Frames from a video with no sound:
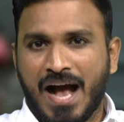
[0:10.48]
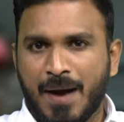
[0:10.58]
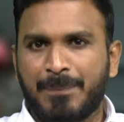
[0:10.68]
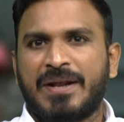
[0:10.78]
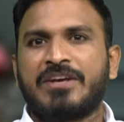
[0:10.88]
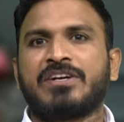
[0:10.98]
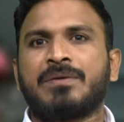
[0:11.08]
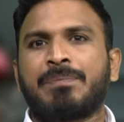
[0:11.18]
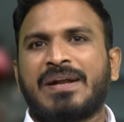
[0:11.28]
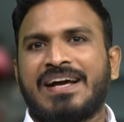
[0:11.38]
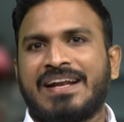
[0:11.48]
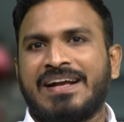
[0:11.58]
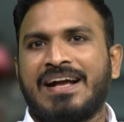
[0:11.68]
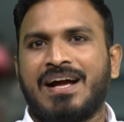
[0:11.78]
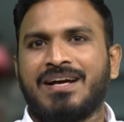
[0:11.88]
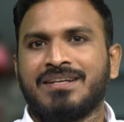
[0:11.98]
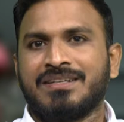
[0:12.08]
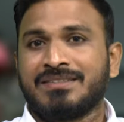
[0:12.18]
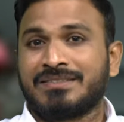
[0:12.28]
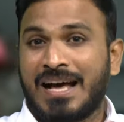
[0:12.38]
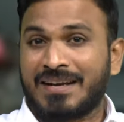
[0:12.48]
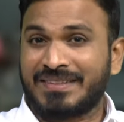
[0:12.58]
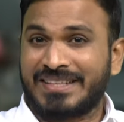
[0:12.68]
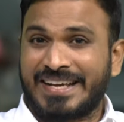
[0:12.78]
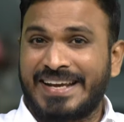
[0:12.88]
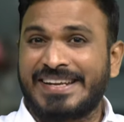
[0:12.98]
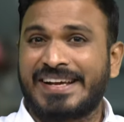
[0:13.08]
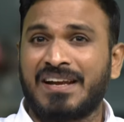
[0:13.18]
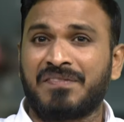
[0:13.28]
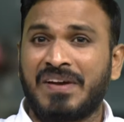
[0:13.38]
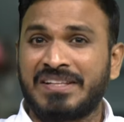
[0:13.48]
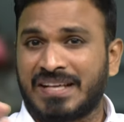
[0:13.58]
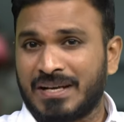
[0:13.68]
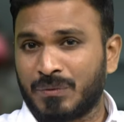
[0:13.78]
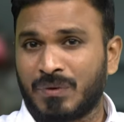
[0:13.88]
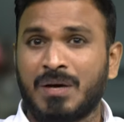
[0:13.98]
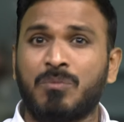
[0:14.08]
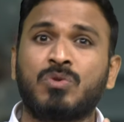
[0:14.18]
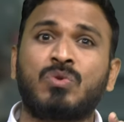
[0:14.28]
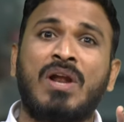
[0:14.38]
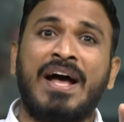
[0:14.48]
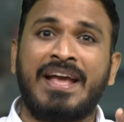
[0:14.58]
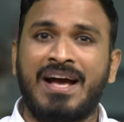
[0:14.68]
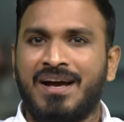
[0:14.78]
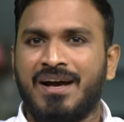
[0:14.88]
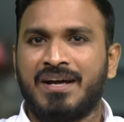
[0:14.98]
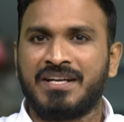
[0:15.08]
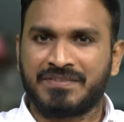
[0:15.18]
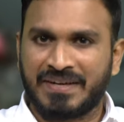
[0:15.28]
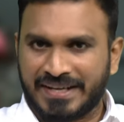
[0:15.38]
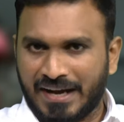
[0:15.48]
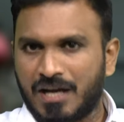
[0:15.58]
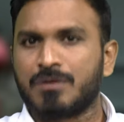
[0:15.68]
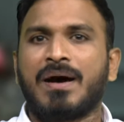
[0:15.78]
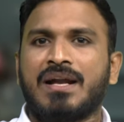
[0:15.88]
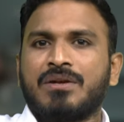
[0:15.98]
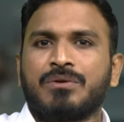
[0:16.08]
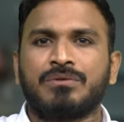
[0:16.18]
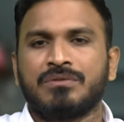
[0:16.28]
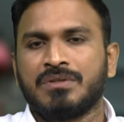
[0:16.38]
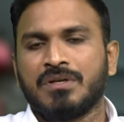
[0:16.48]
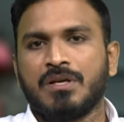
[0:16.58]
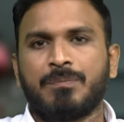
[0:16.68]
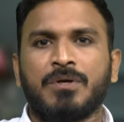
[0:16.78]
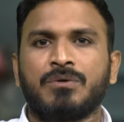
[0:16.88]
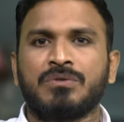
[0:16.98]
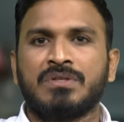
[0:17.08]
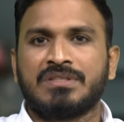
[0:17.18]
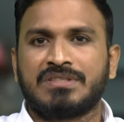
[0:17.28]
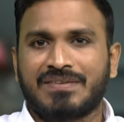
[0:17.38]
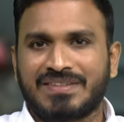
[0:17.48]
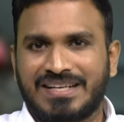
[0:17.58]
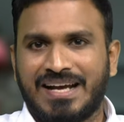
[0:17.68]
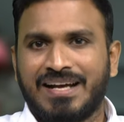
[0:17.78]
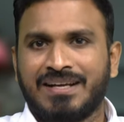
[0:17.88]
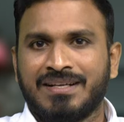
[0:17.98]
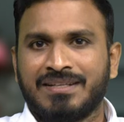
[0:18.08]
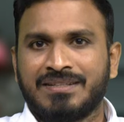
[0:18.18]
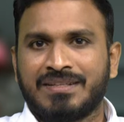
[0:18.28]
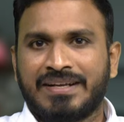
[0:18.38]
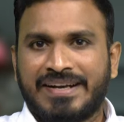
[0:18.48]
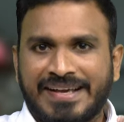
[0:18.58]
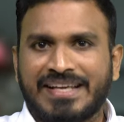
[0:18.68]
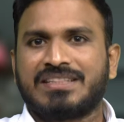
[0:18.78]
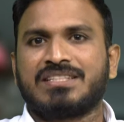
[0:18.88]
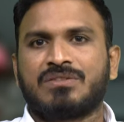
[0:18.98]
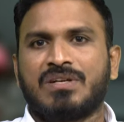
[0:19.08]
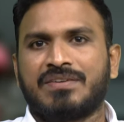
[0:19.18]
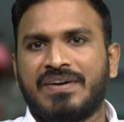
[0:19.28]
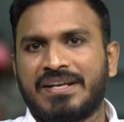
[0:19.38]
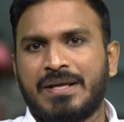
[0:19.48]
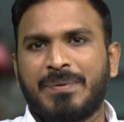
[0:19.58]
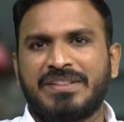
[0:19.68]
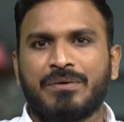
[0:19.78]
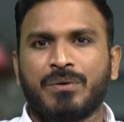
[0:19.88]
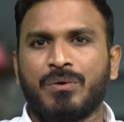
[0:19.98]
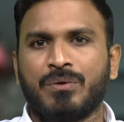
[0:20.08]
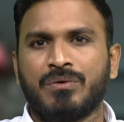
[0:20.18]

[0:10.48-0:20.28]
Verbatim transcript: ఆ ప్రయోగం ప్రకారంగా సార్వత్రిక ఎన్నికల ఫలితాలు ఉండబోతున్నాయా అనేటువంటి అనుమానాలు ఇప్పుడు సర్వత్రా రేకెత్తిస్తున్నటువంటి నేపథ్యంలో